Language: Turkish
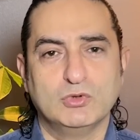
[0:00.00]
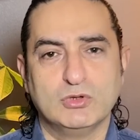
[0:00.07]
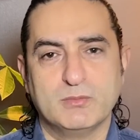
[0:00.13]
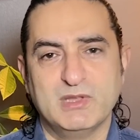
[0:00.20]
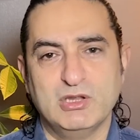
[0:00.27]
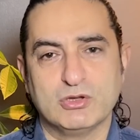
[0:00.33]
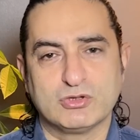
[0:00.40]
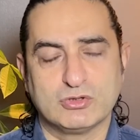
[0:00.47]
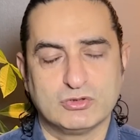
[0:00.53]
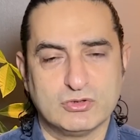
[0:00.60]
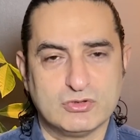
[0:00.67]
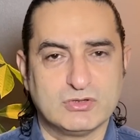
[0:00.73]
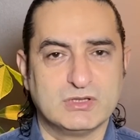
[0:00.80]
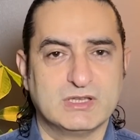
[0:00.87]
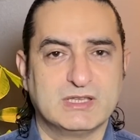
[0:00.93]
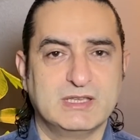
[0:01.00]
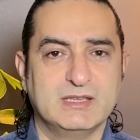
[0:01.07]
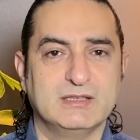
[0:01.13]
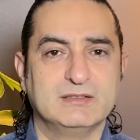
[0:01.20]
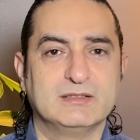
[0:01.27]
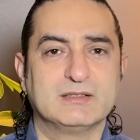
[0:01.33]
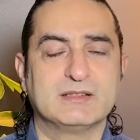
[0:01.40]
Bunu biliyorsunuz 2
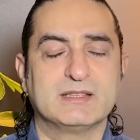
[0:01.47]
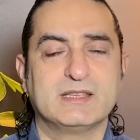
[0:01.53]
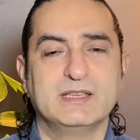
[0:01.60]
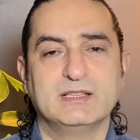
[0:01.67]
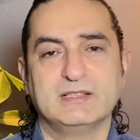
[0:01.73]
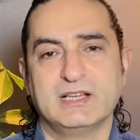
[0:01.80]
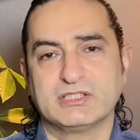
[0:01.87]
yıldır, 2 yıl